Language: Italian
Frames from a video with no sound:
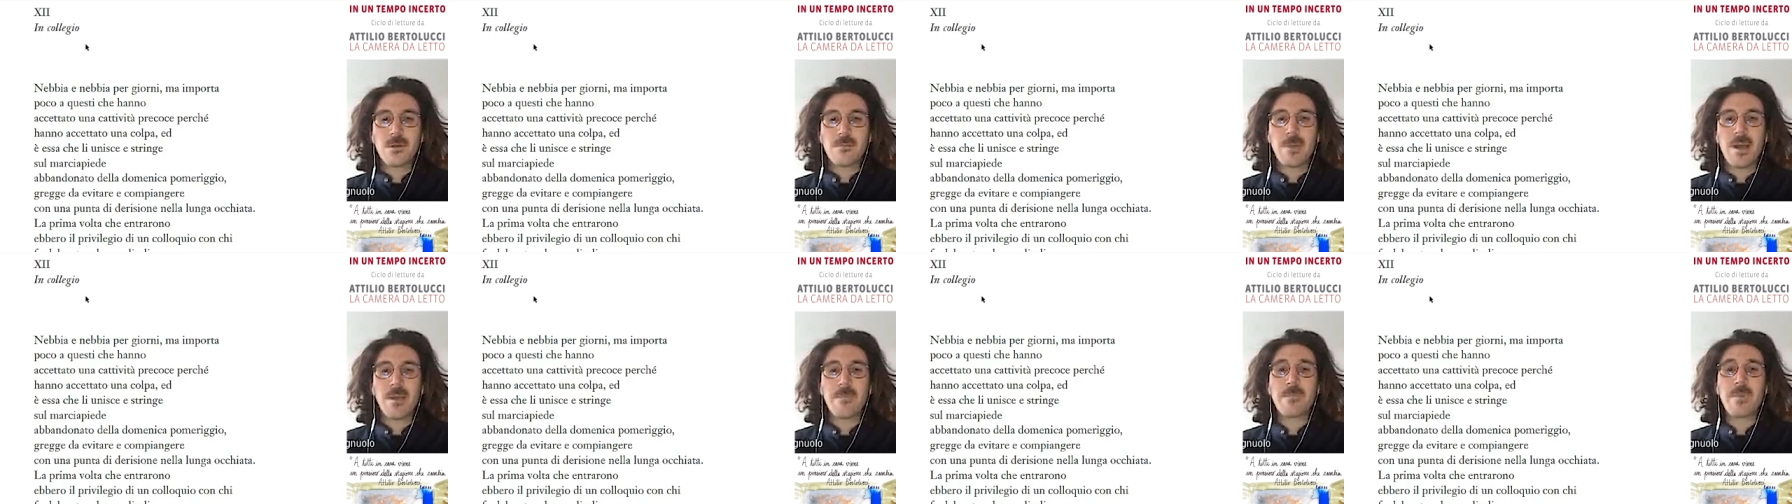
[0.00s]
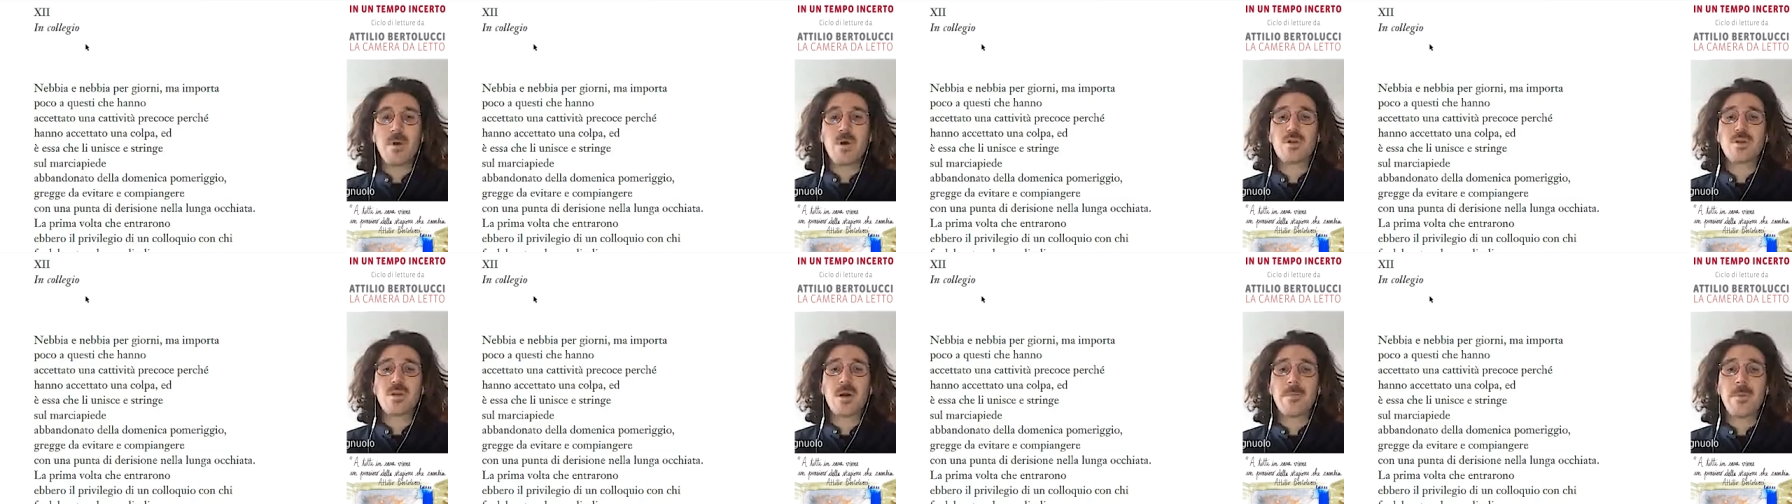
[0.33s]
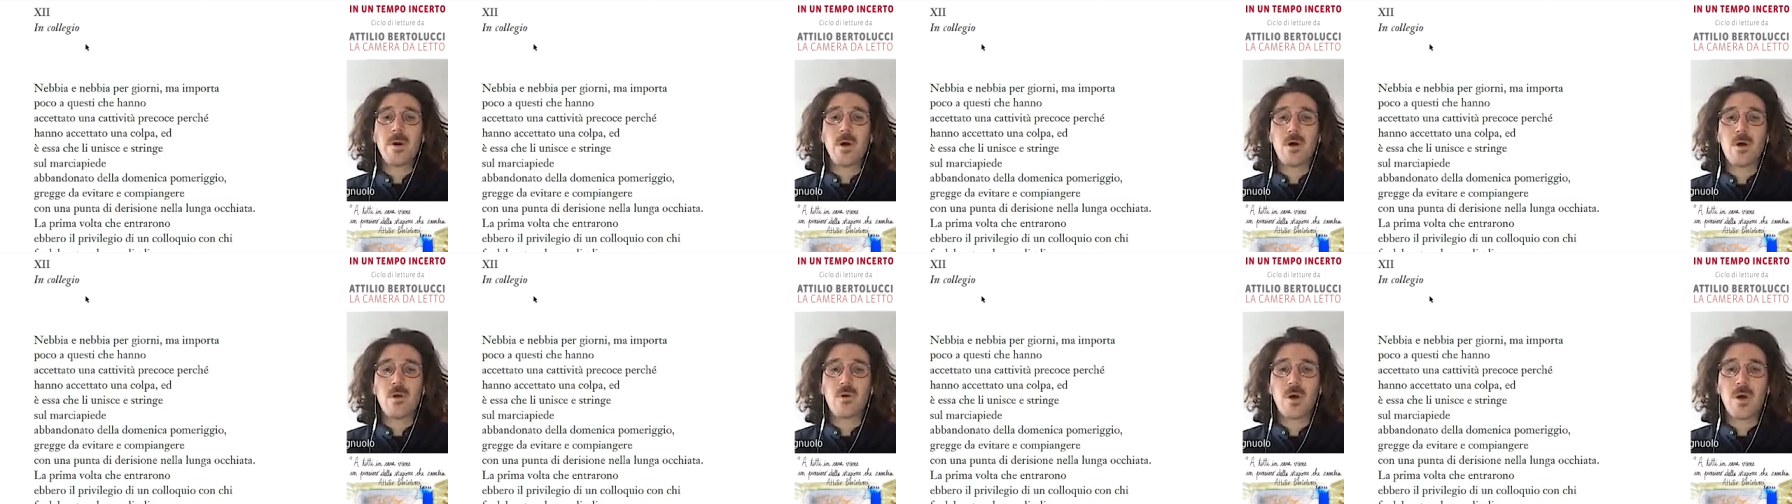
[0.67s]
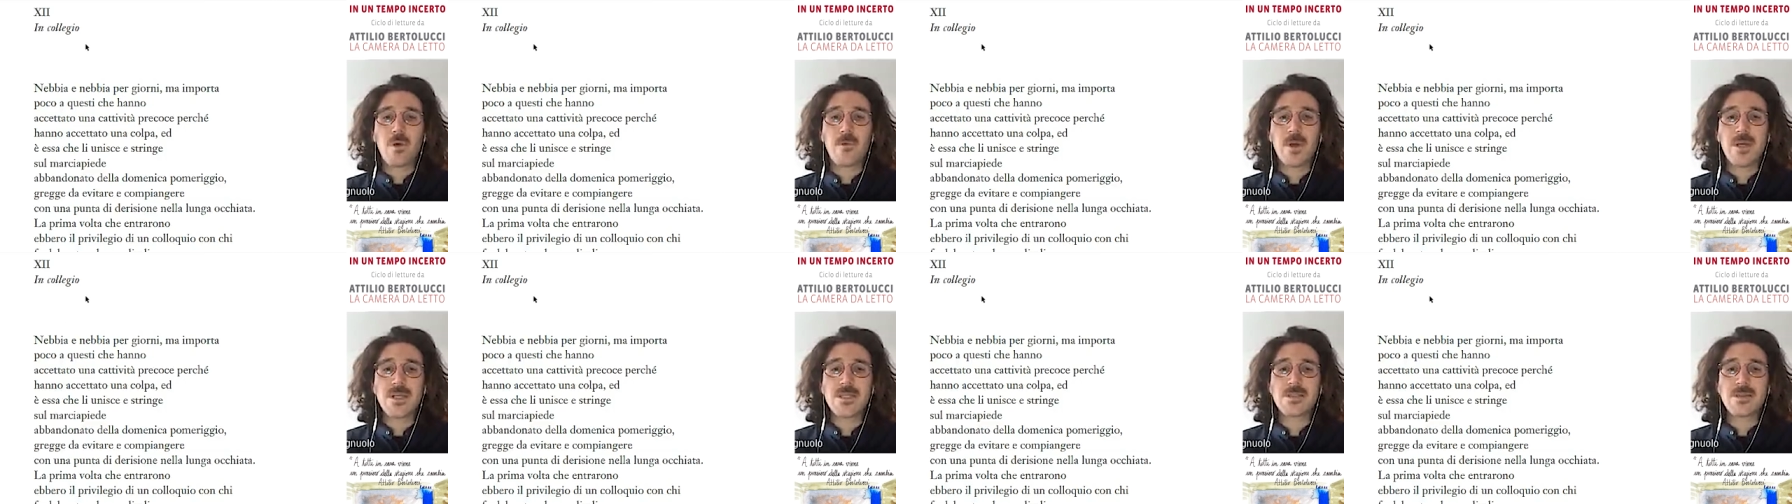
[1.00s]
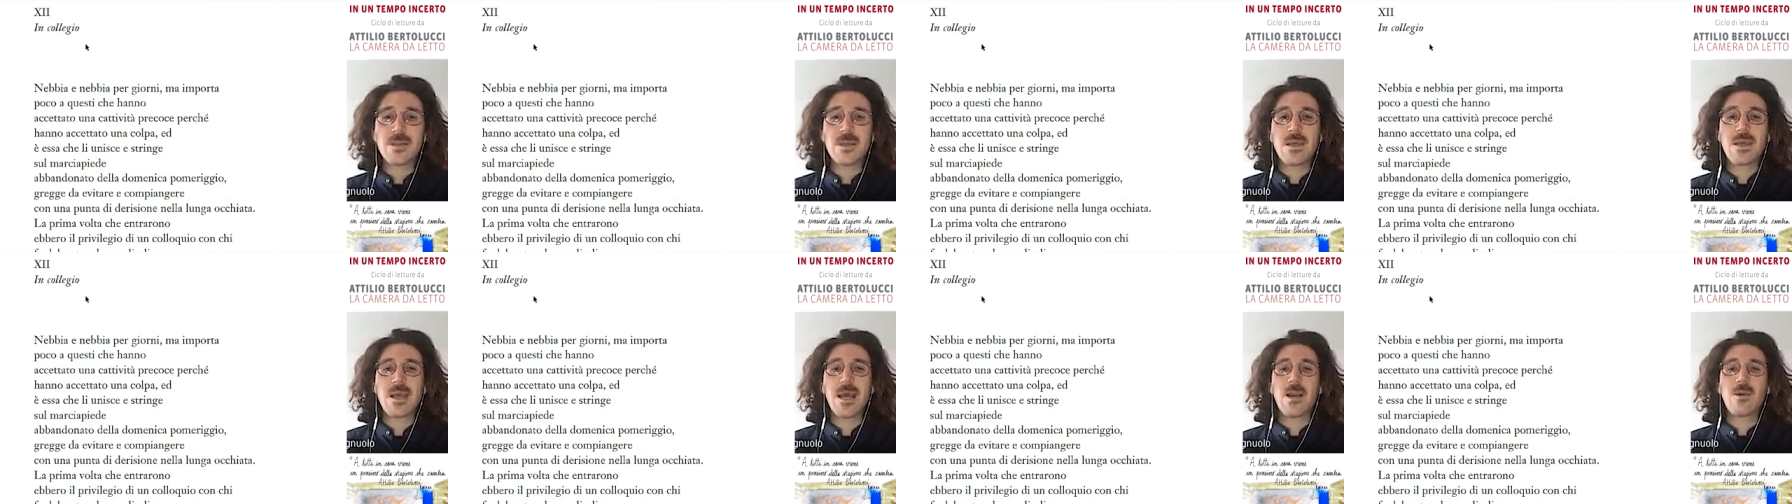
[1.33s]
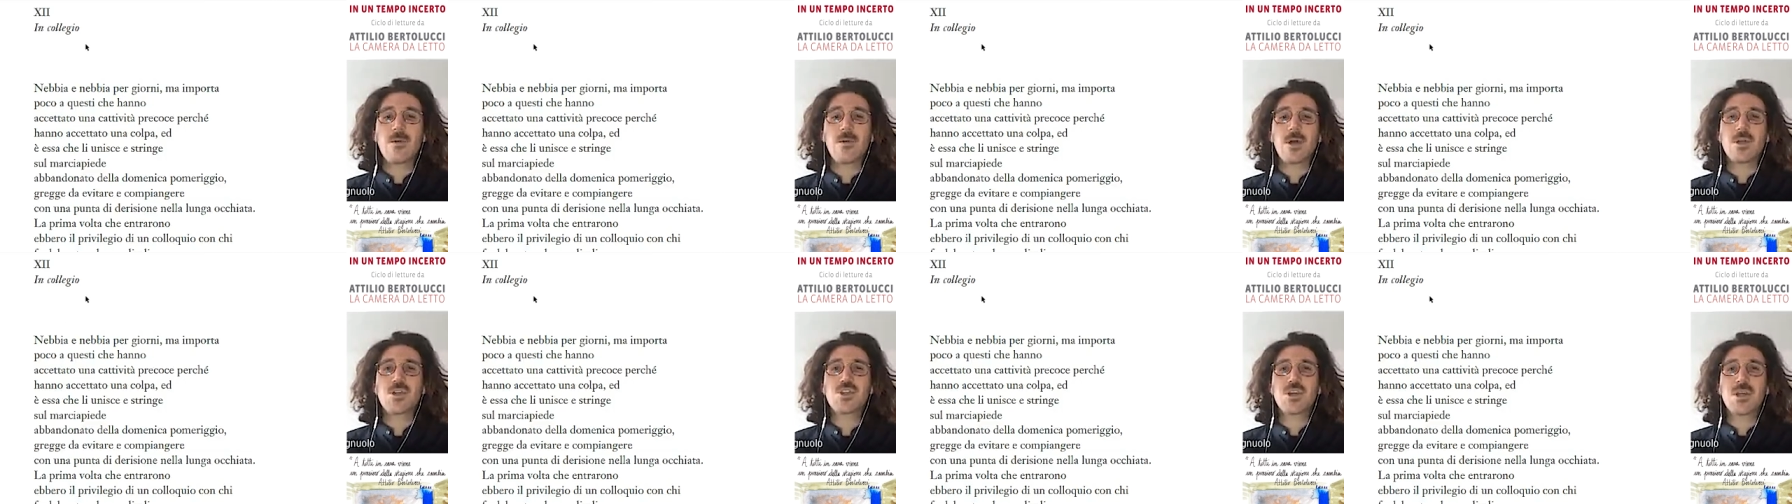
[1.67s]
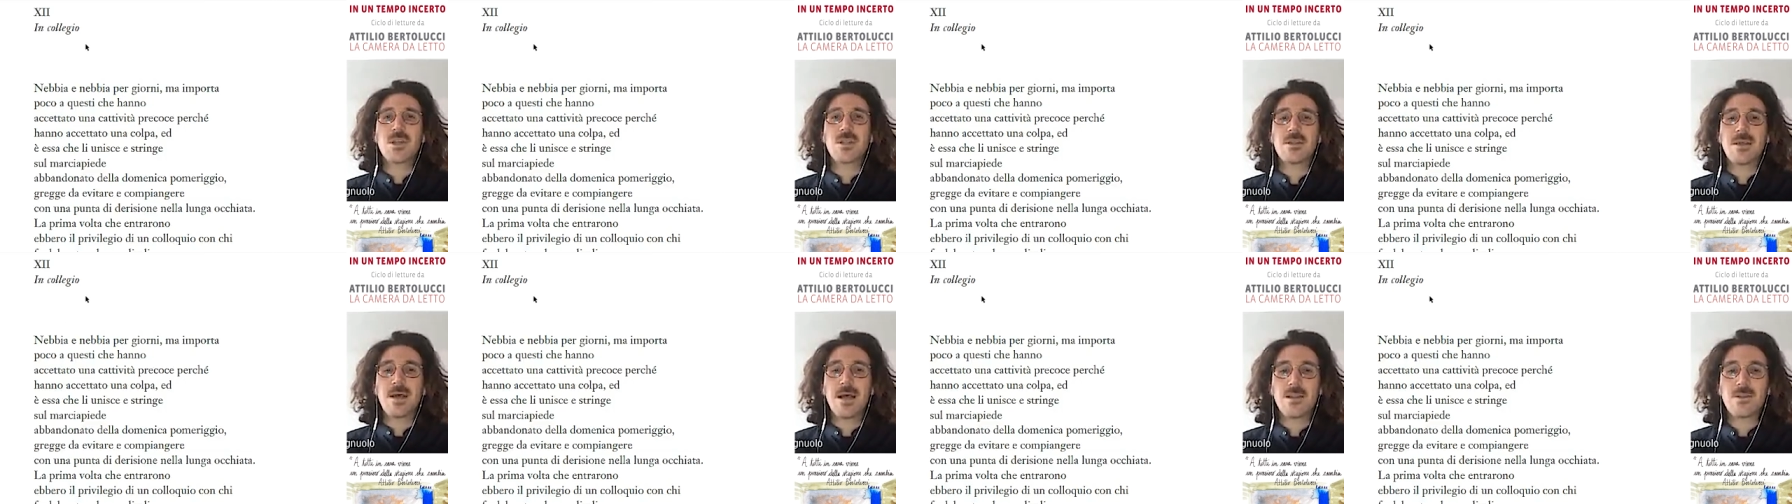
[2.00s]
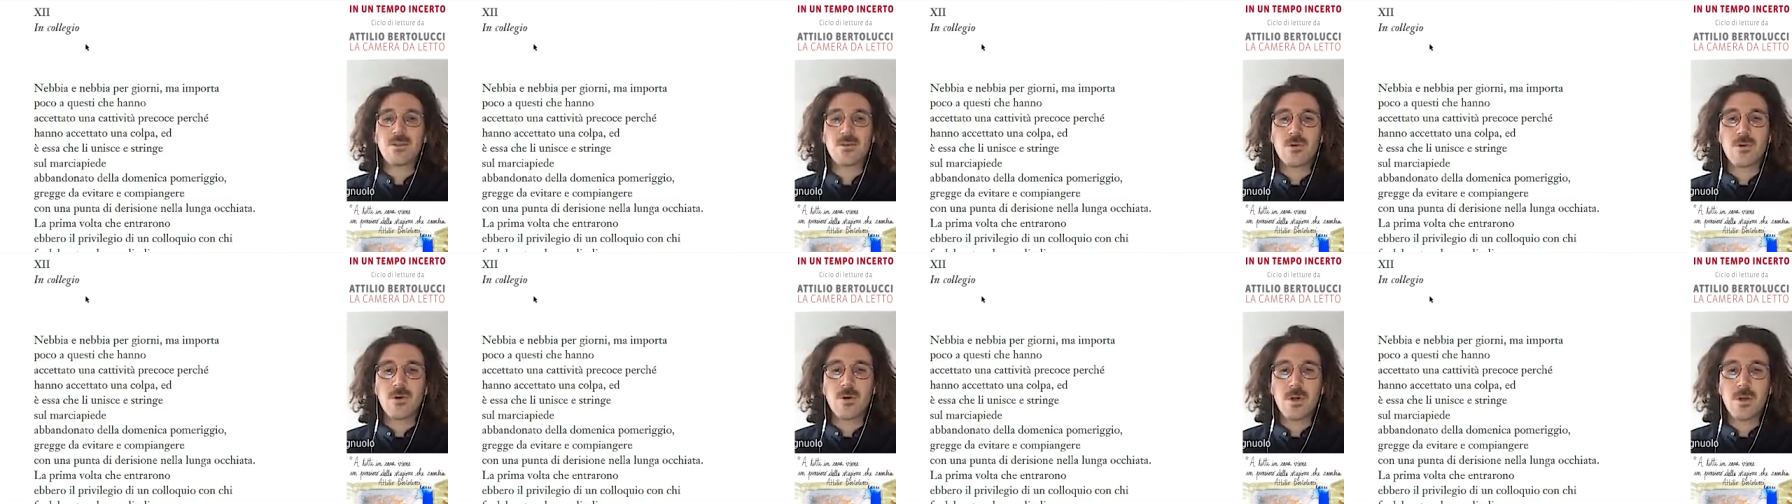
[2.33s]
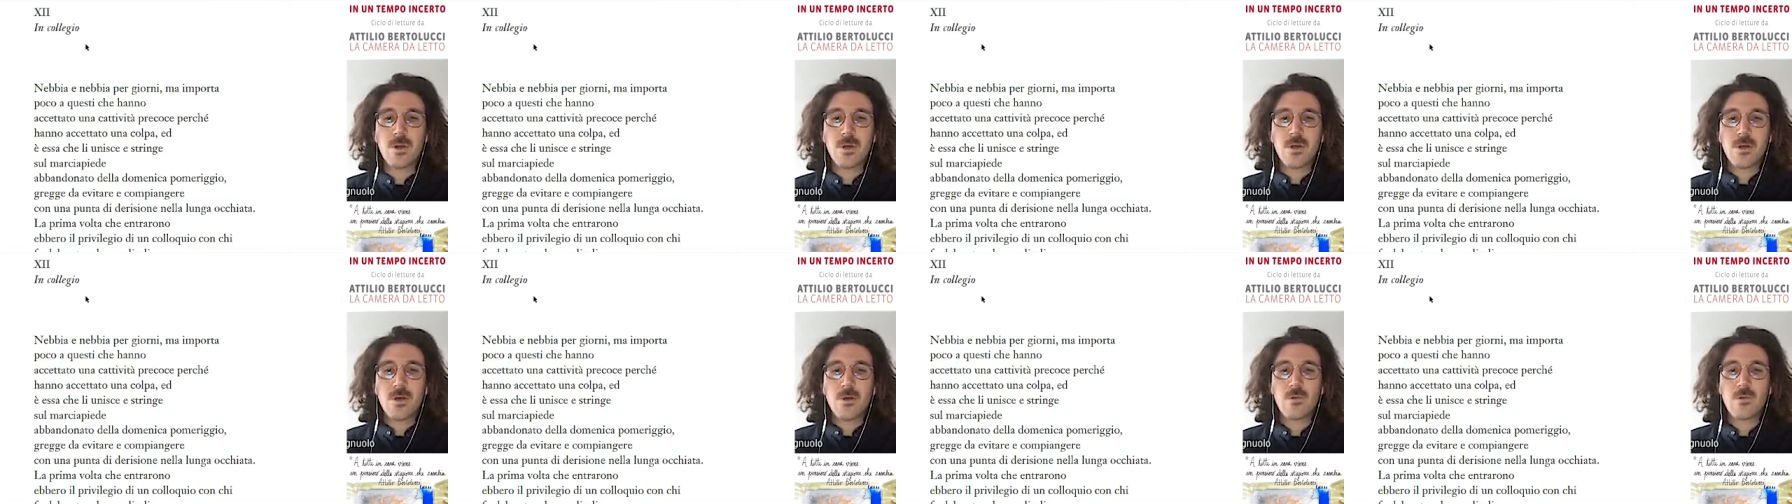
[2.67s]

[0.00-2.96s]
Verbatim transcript: ma importa poco a questi che hanno accettato